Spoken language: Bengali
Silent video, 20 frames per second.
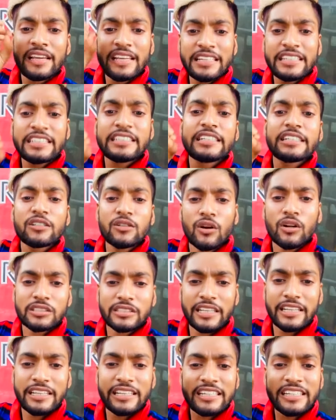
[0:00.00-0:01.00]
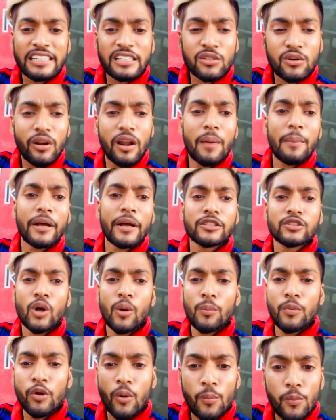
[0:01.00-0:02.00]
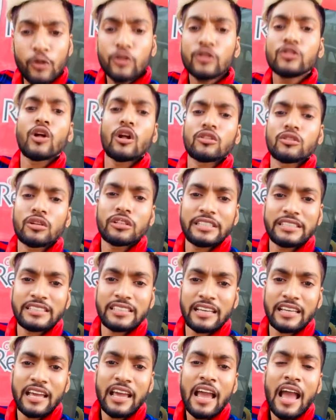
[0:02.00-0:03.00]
এডিটিং করছে এডিটিং করে ভাই সম্পূর্ণ ভুল তথ্য দিছে